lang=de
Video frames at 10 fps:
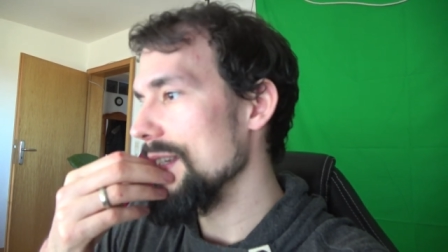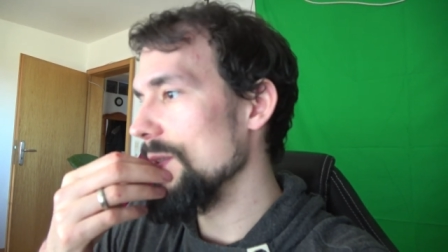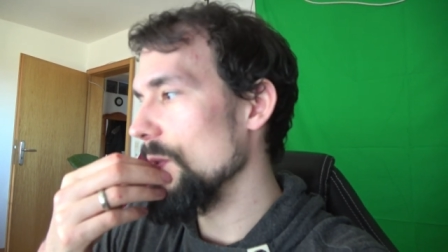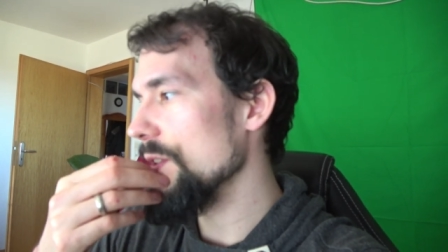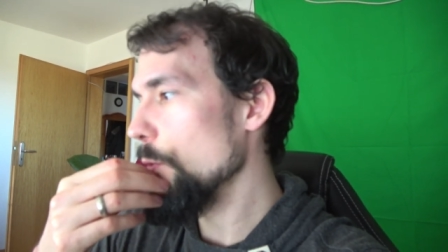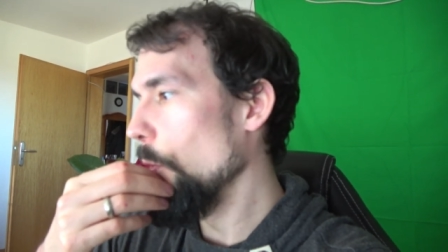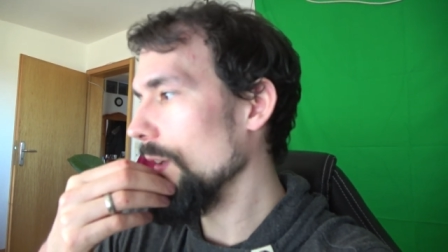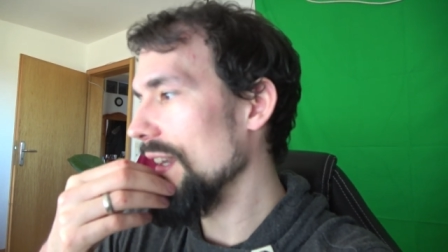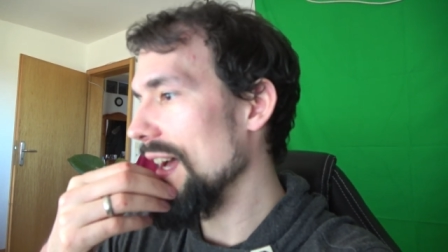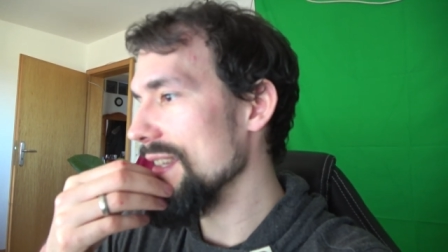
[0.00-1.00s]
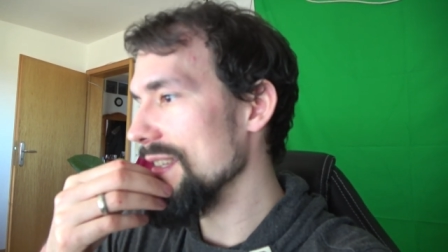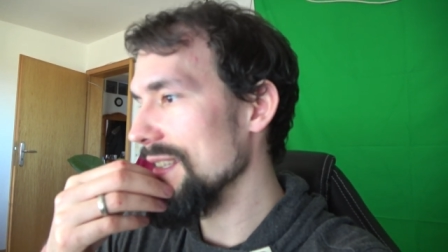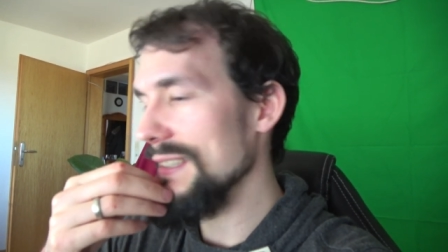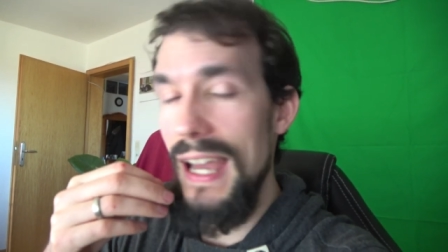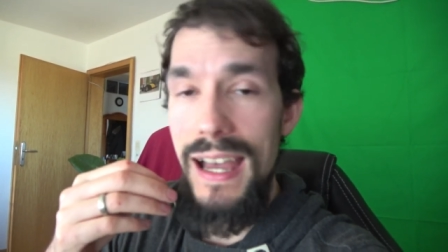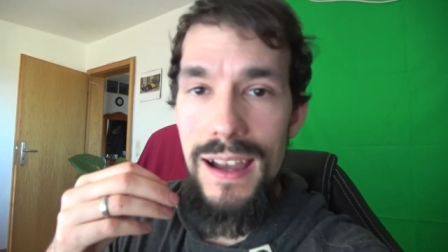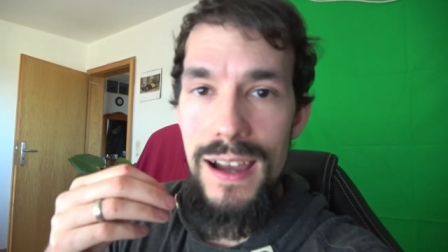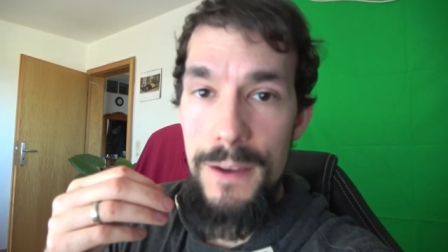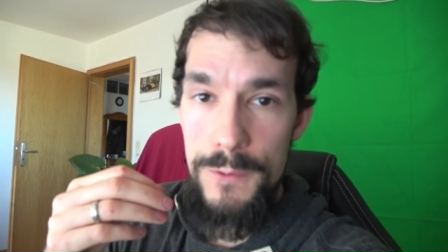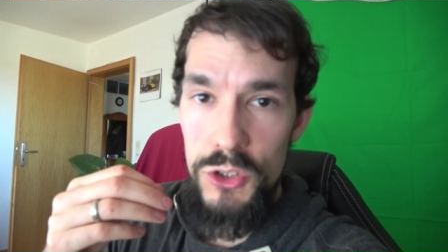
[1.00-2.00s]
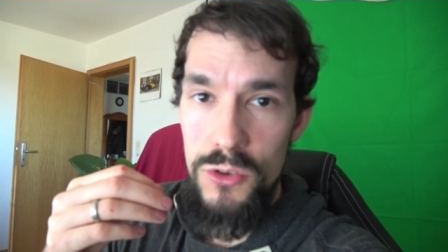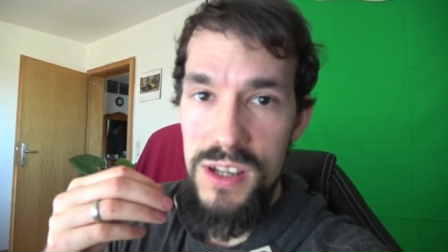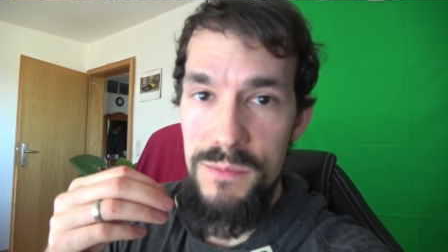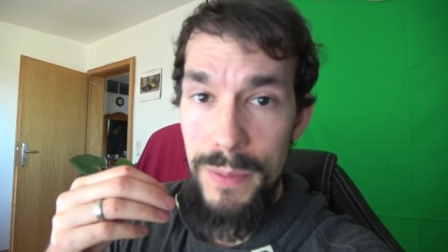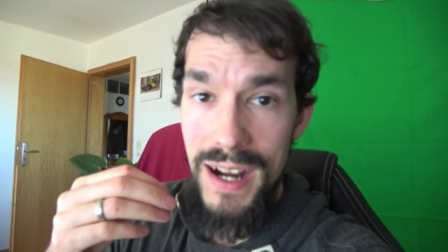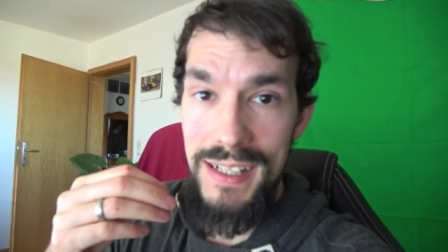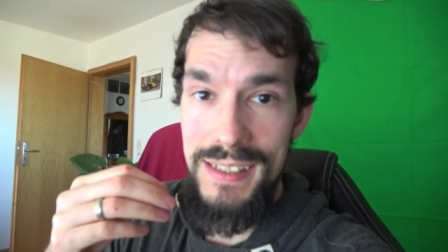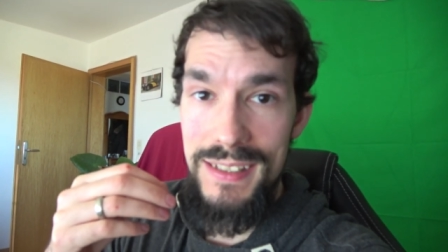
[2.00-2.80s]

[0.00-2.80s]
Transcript: die noch nicht hochgeladen sind. Da habe ich schon gebankt,